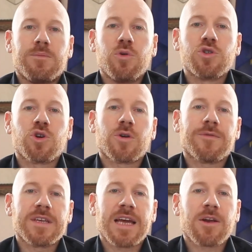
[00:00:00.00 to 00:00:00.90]
Buongiorno
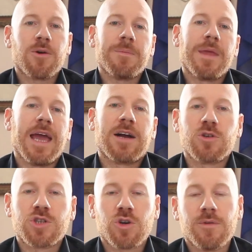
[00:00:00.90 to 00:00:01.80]
Fagnano,
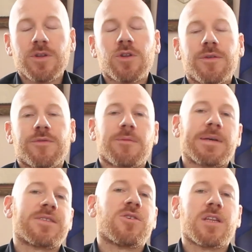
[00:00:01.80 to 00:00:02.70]
eccoci col video di
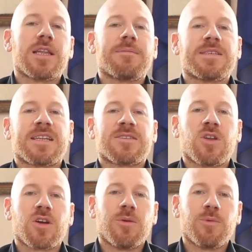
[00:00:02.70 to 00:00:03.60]
informazione
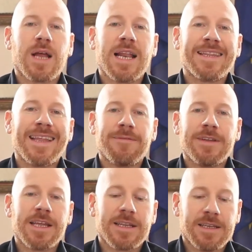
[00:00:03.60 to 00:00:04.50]
dell'amministrazione comunale del
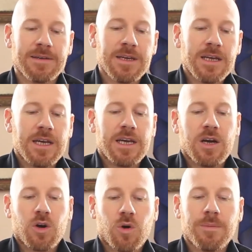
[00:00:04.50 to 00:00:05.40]
venerdì.
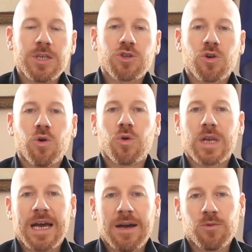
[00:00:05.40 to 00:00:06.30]
Comincio
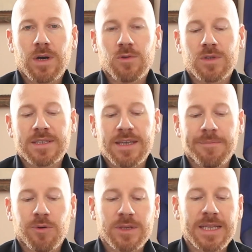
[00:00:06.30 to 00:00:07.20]
con eh, una notizia
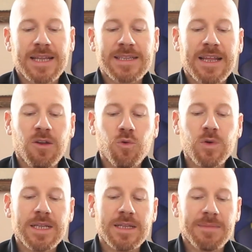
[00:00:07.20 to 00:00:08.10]
importante,
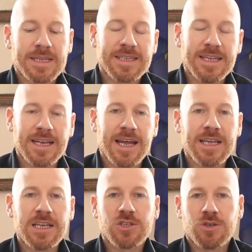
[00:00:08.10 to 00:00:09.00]
lunedì mattina
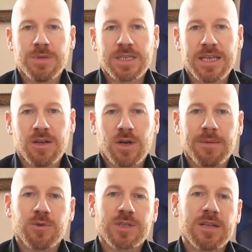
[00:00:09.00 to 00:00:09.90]
il cimitero
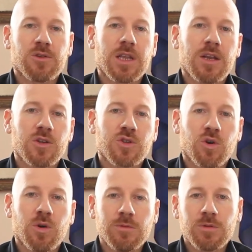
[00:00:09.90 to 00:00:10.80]
Camposanto del
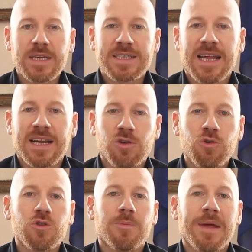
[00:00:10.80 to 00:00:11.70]
nostro comune sarà
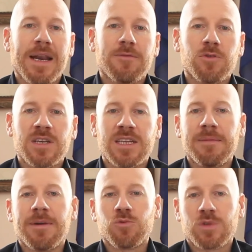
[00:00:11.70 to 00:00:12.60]
chiuso per lavori
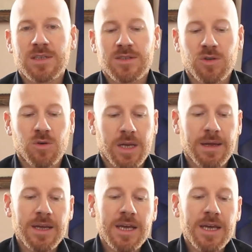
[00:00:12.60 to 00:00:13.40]
di manutenzione.